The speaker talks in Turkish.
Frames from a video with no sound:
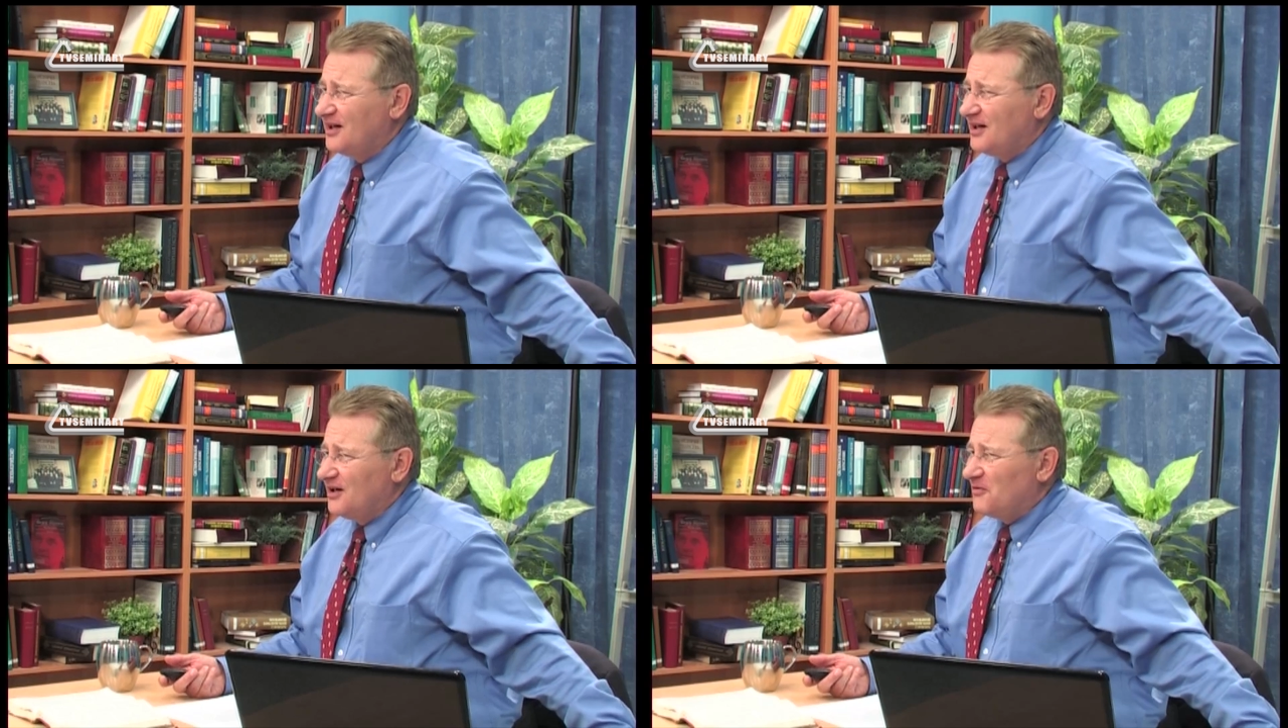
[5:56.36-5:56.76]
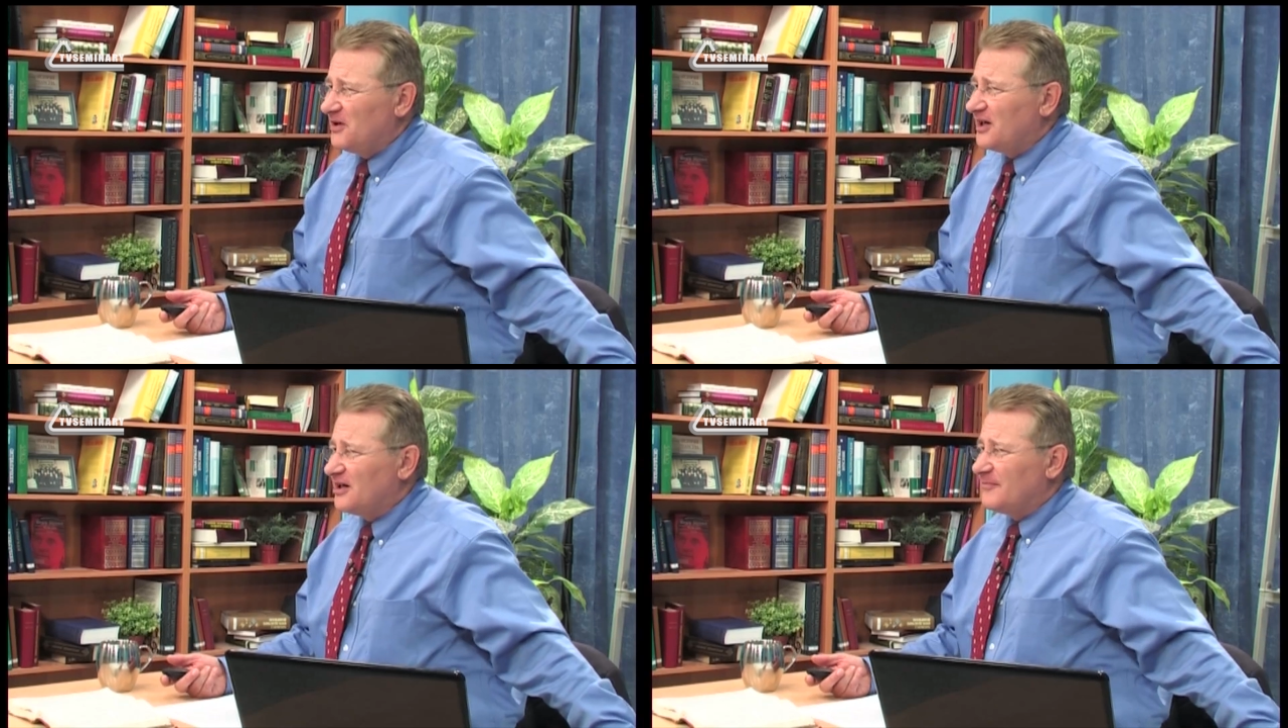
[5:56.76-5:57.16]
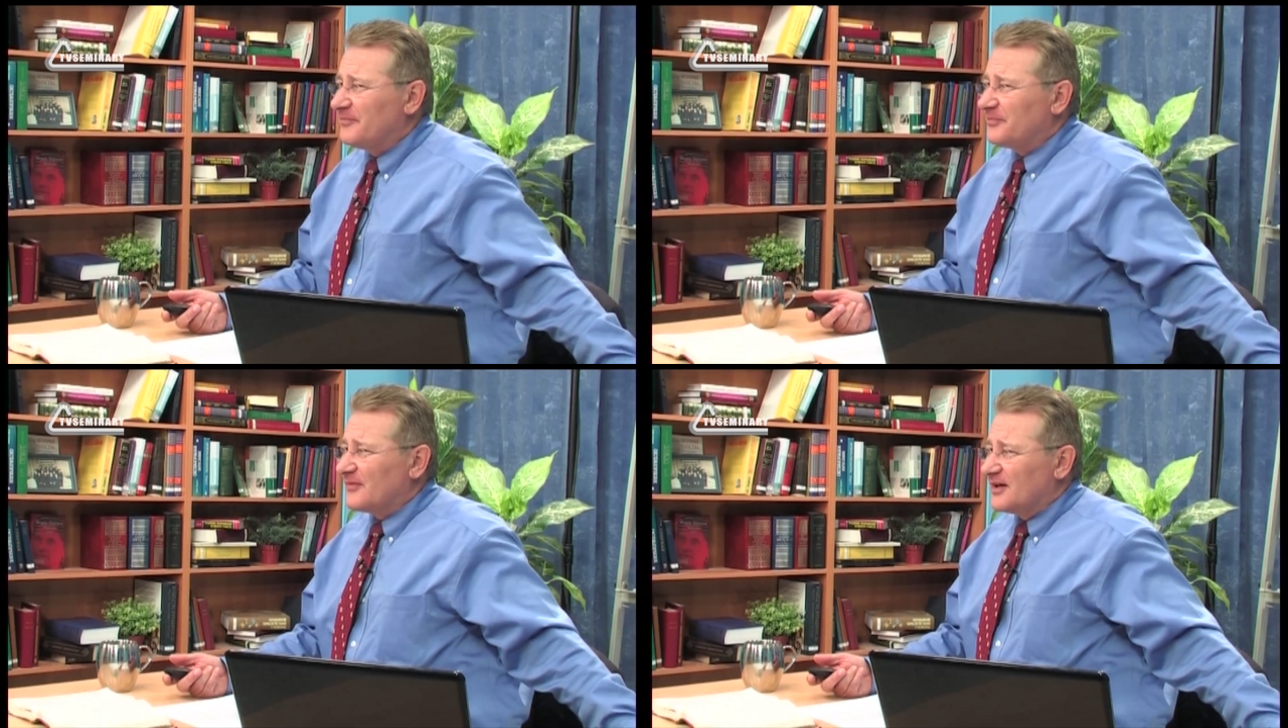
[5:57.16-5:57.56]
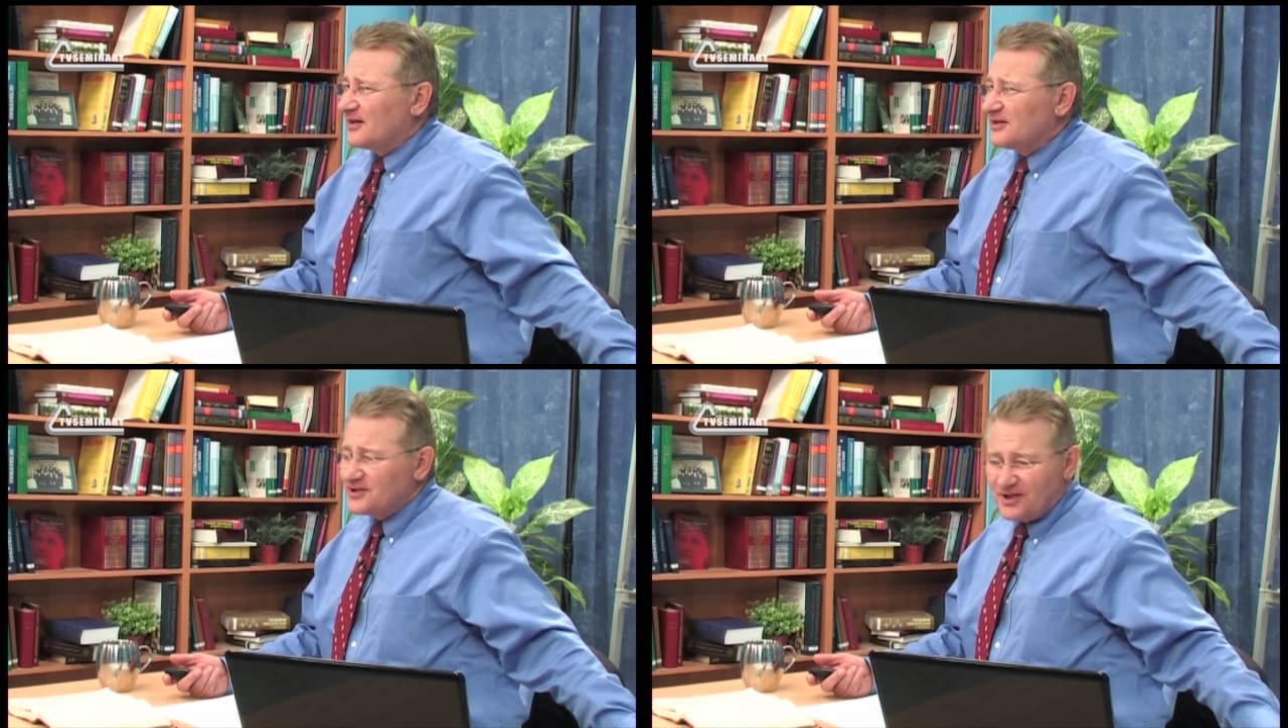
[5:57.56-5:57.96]
Eğer İlyas'ın
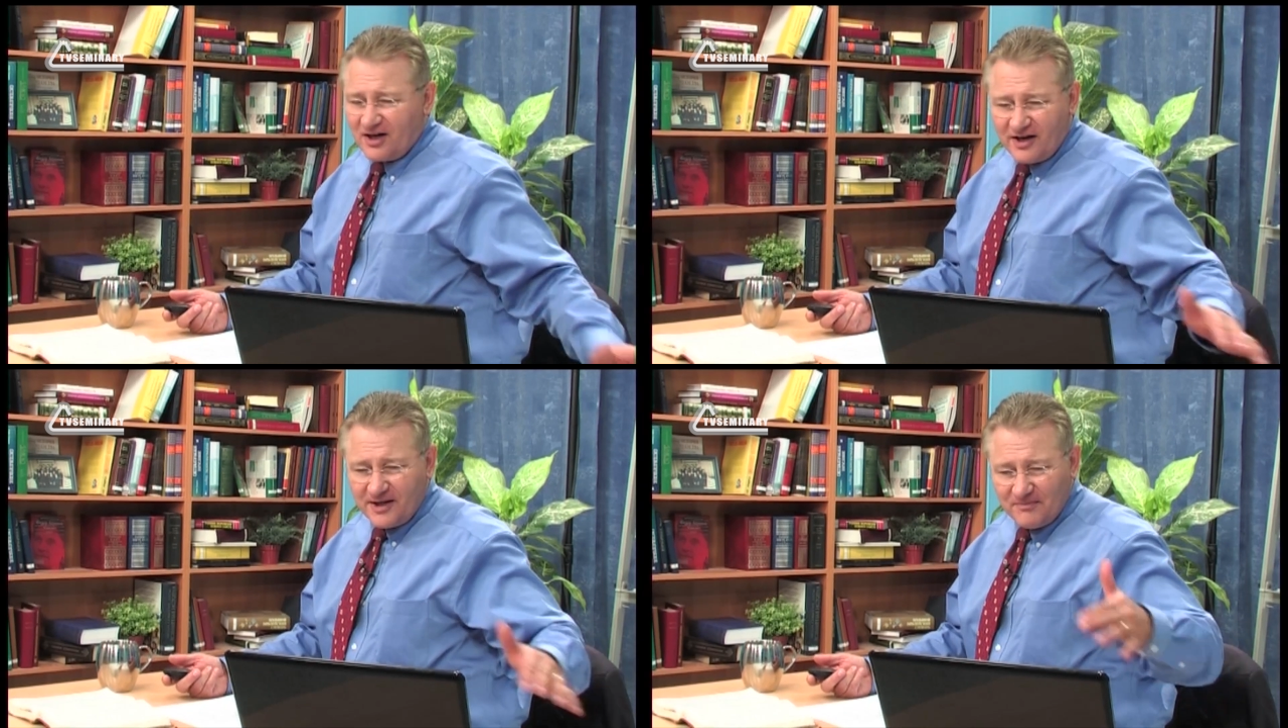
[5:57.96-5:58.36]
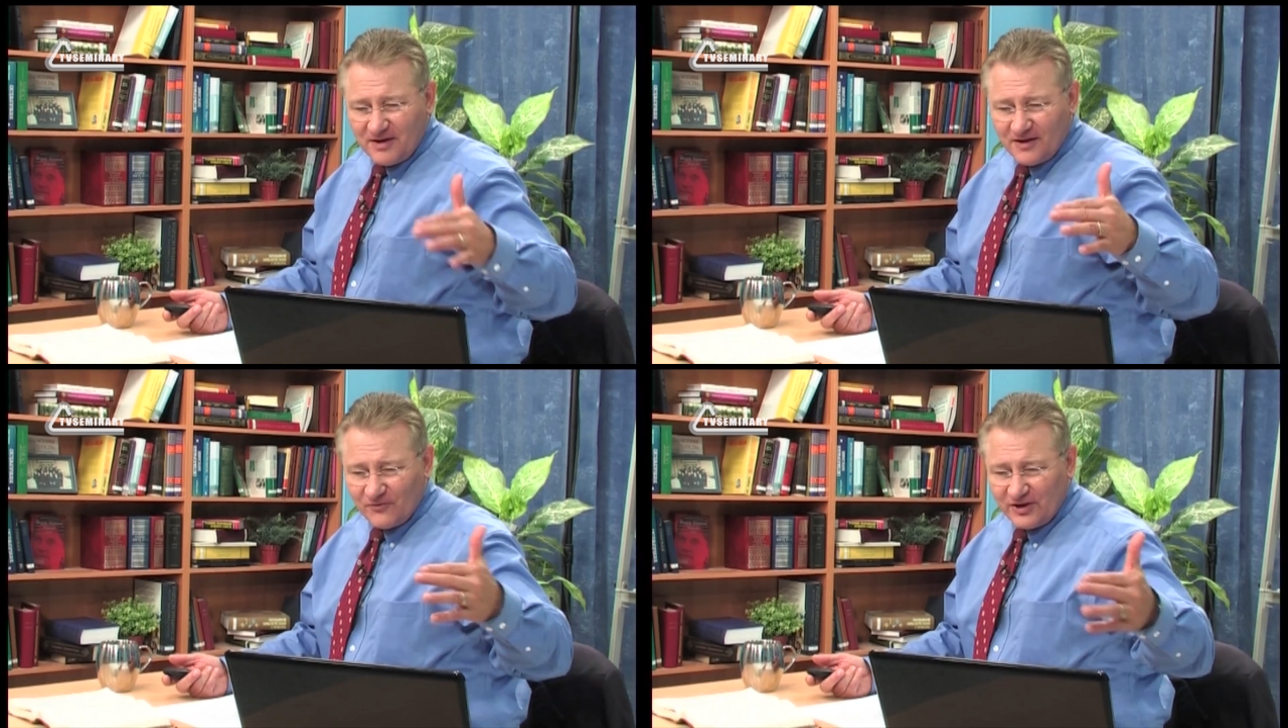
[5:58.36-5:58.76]
bile bunlara ihtiyacı